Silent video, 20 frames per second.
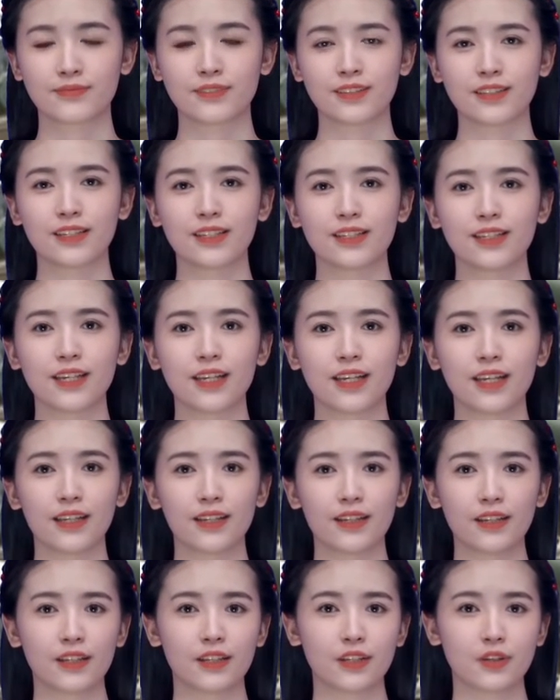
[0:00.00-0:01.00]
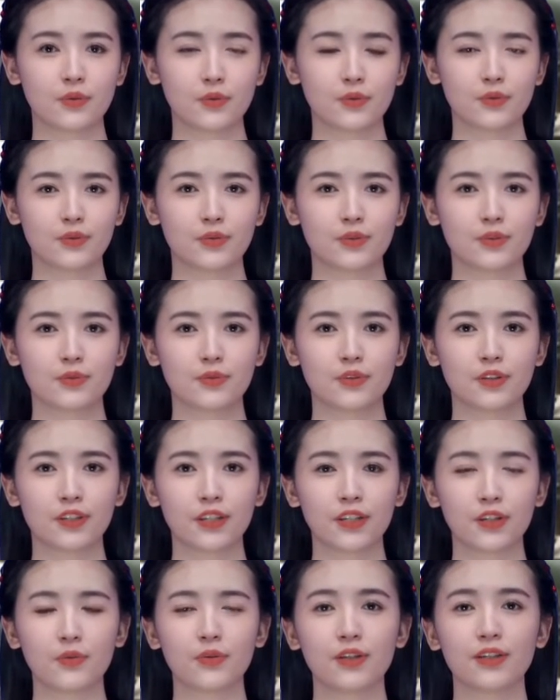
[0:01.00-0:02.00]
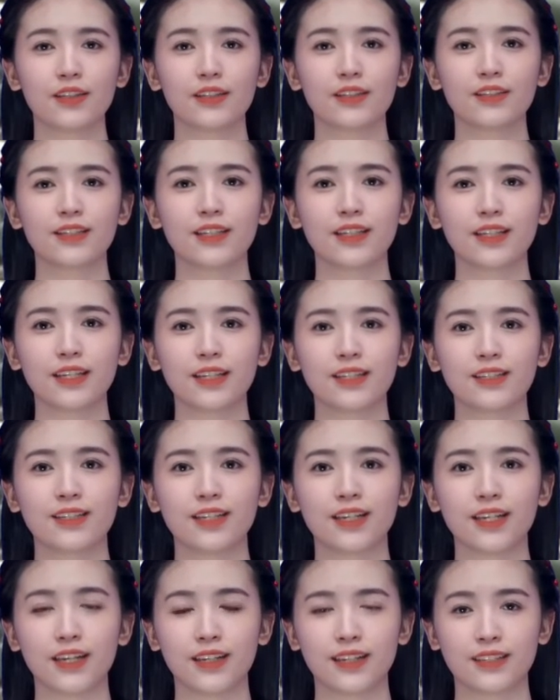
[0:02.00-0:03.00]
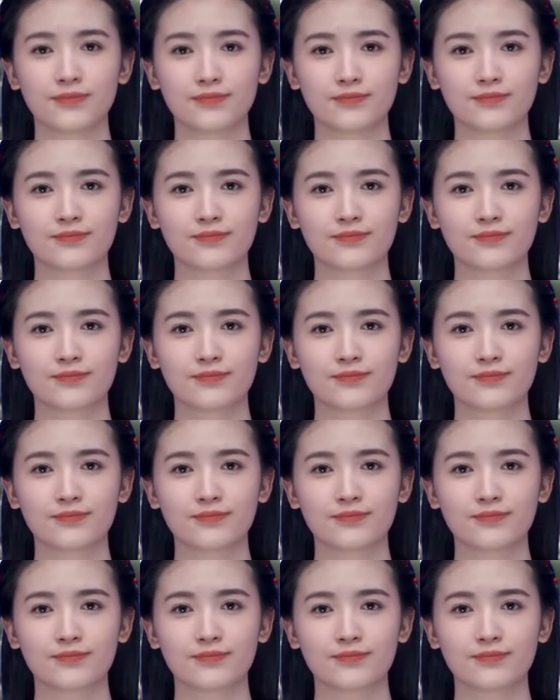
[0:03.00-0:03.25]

其三，通讯与指挥能力很强，